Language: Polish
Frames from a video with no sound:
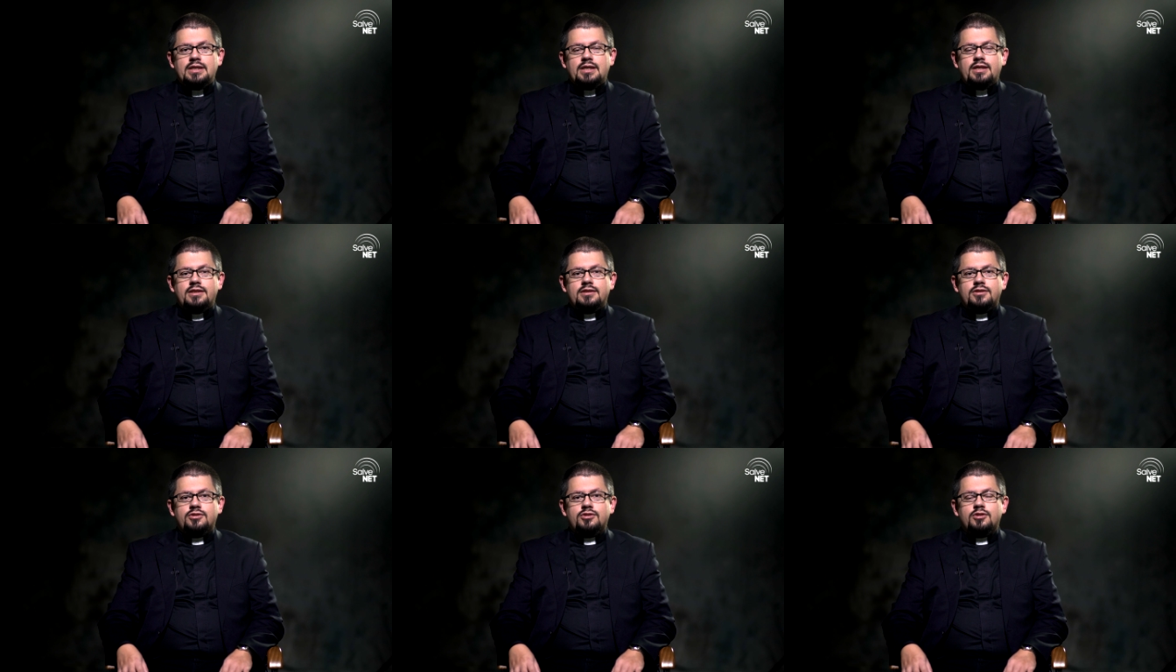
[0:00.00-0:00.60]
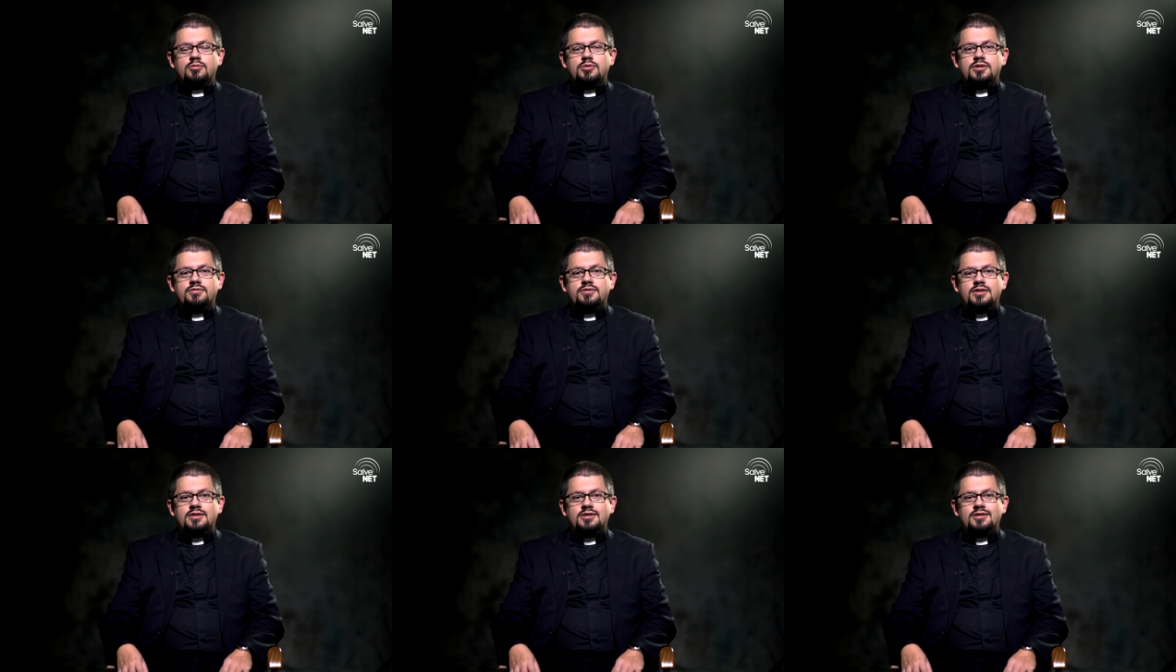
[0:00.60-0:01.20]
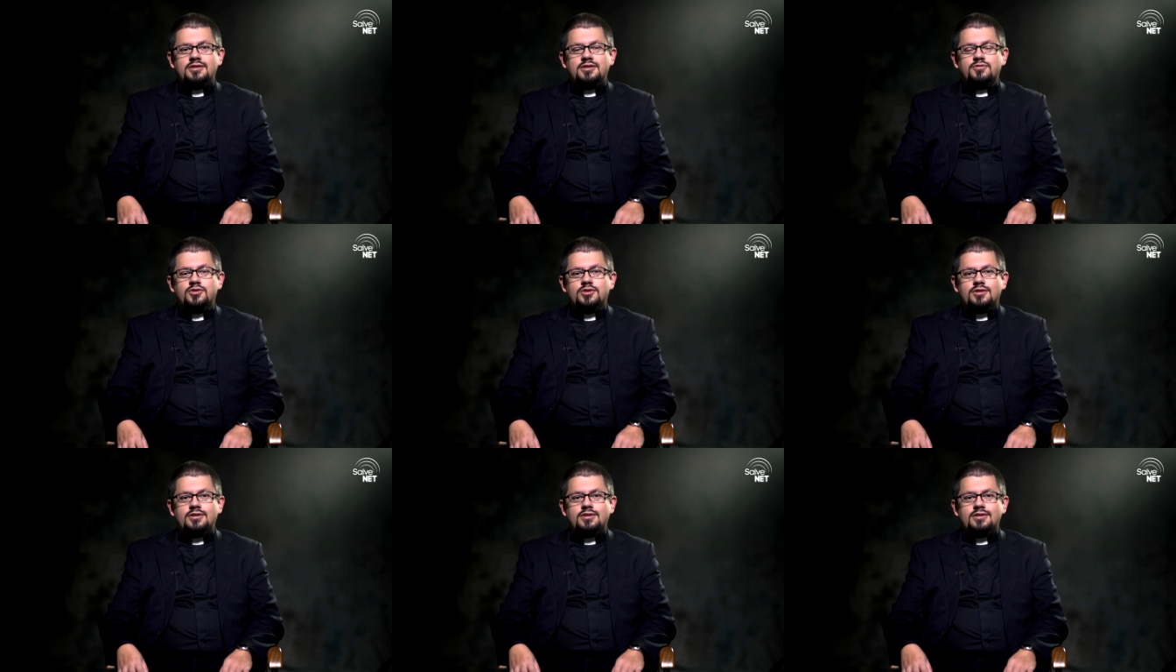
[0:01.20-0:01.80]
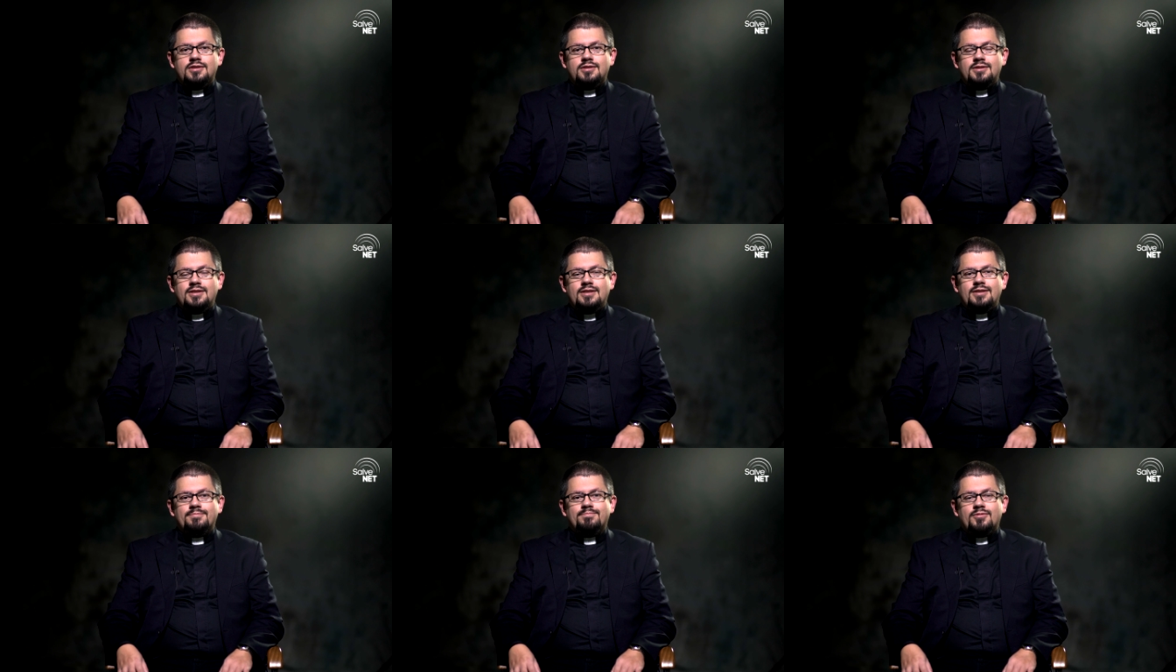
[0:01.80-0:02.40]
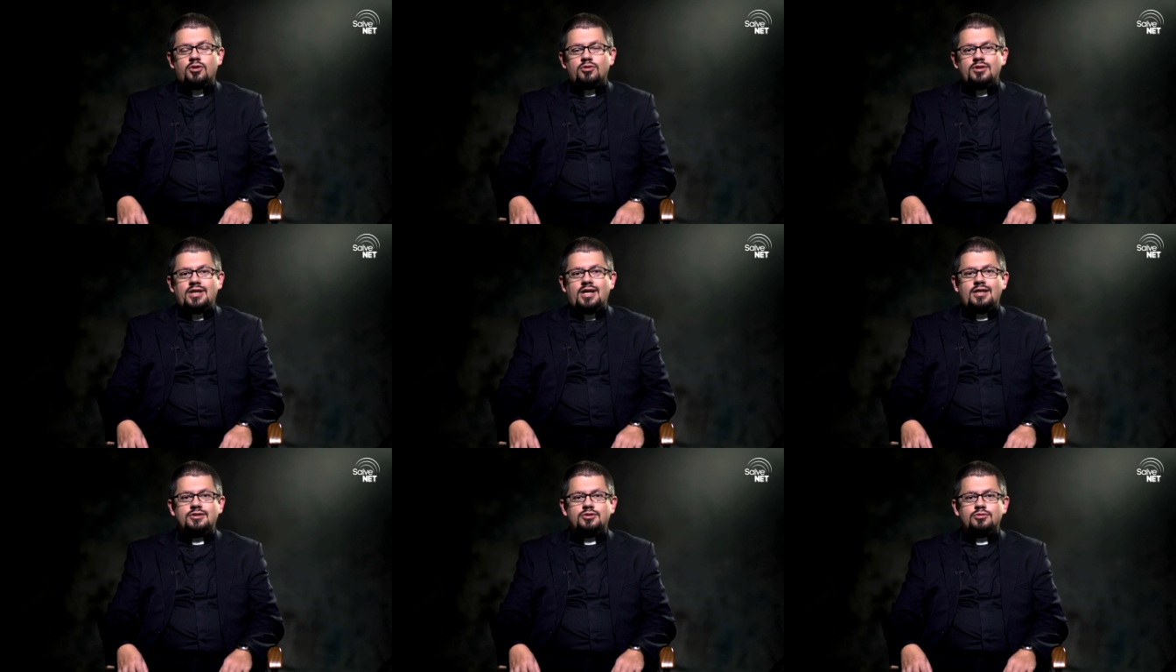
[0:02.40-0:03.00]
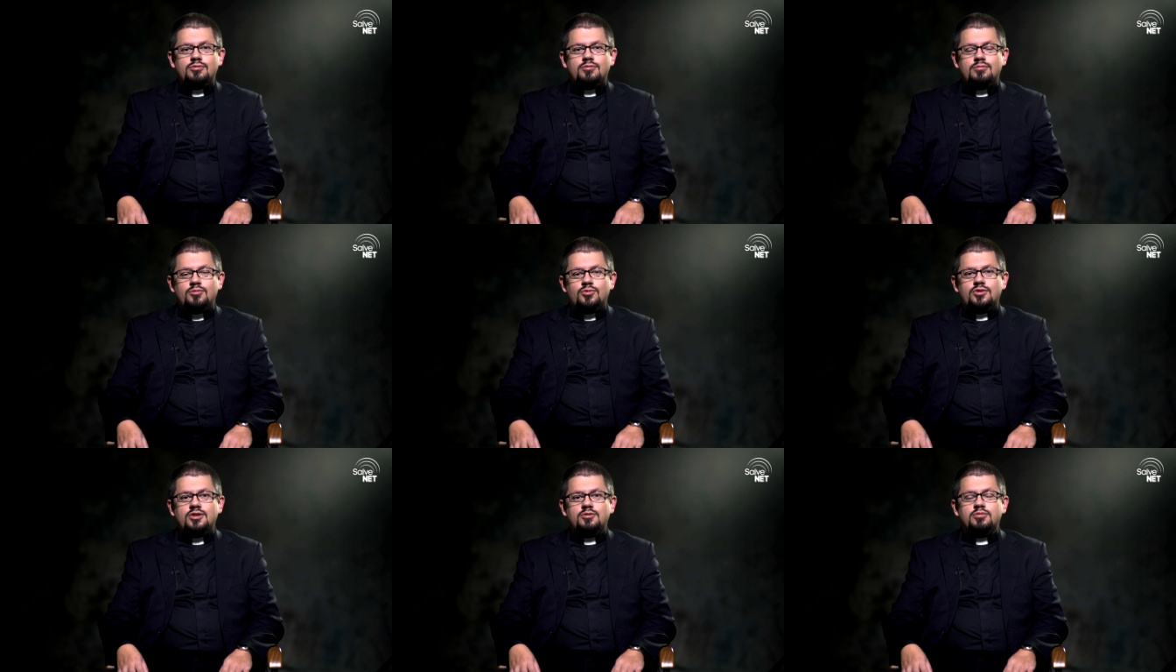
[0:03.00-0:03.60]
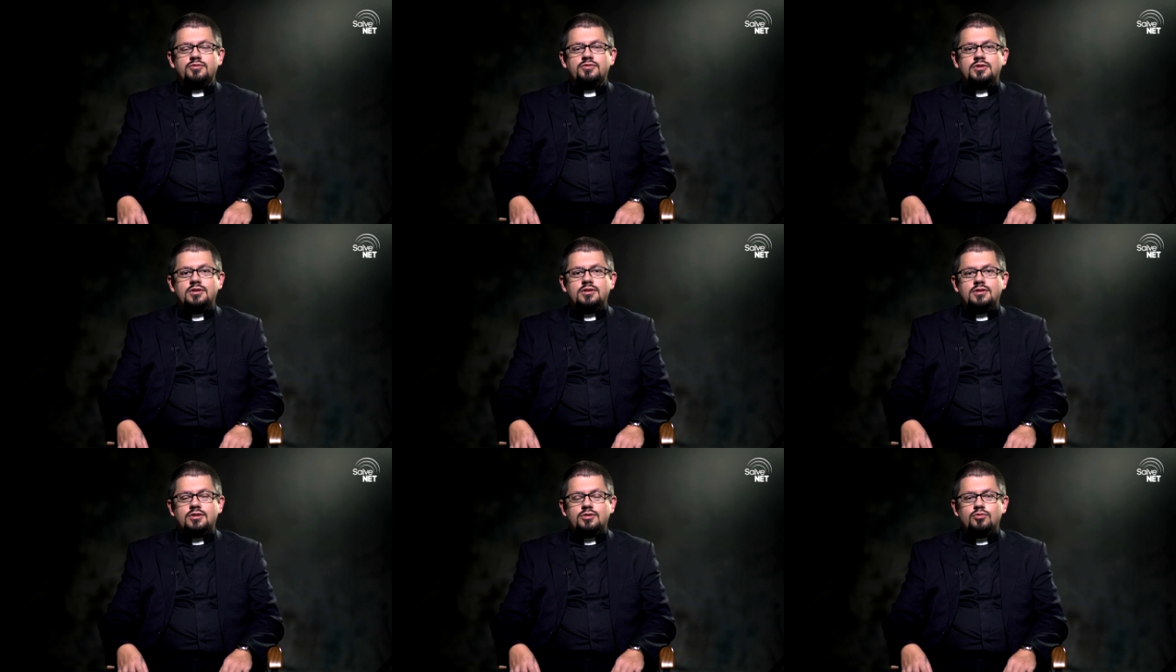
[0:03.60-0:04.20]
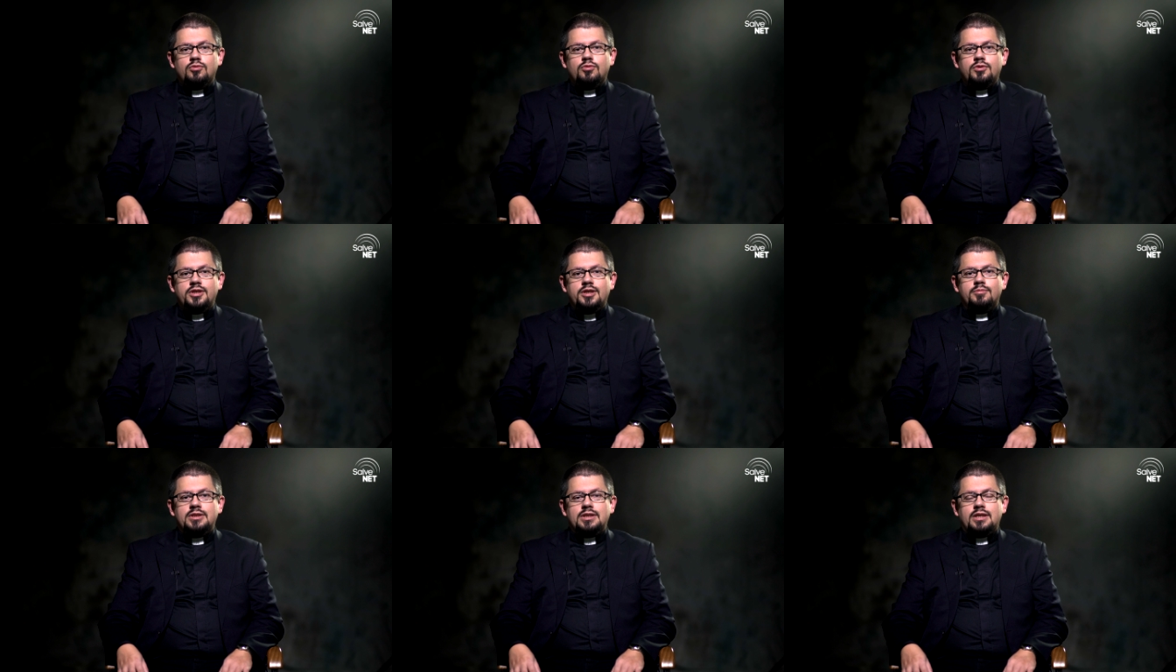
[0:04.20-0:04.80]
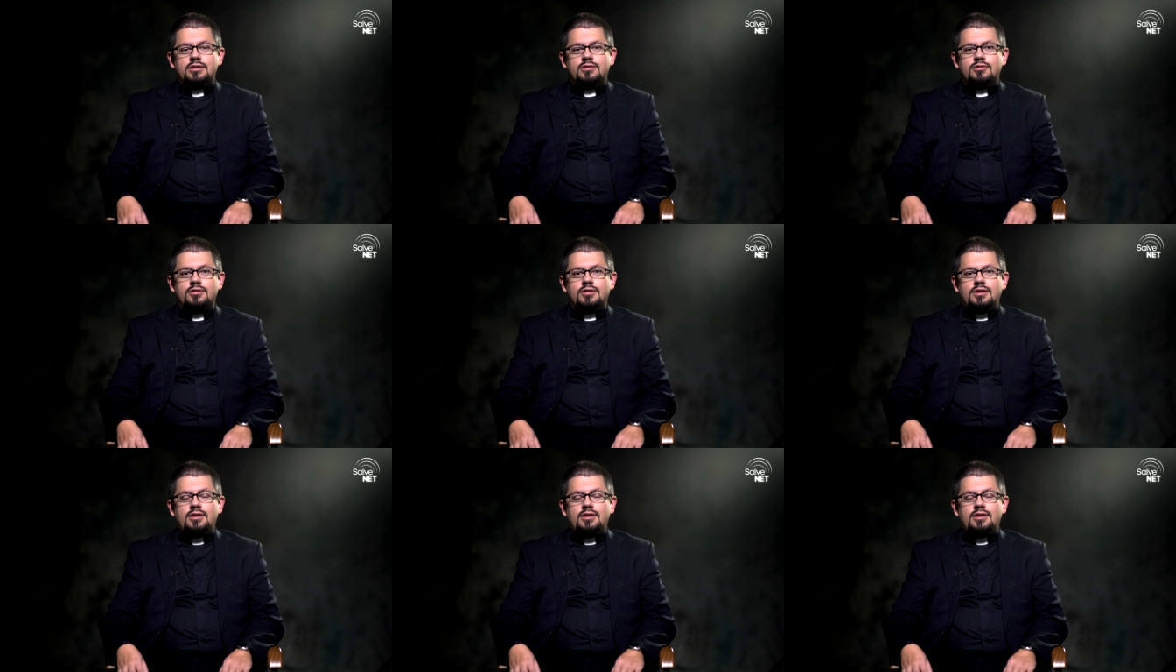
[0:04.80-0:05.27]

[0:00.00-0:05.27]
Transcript: ale też dobrze wie, że nie wszyscy od razu, można powiedzieć, zasługujemy na to.